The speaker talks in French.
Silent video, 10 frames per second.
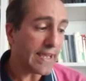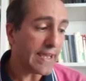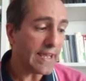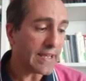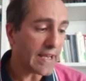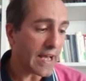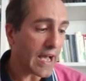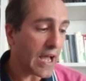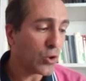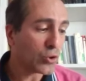et
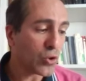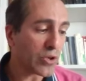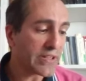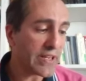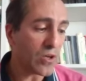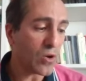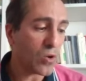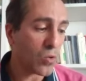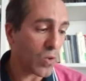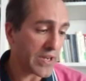à l'autorité
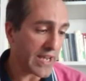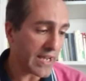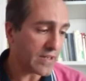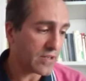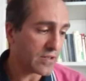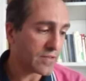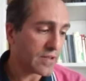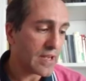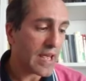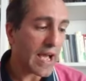royale,
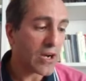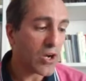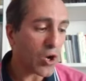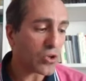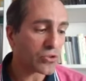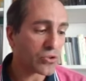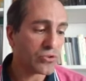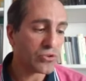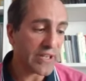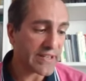à l'ordre
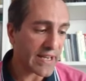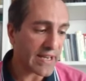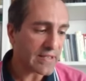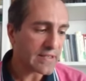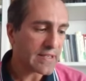de l'État,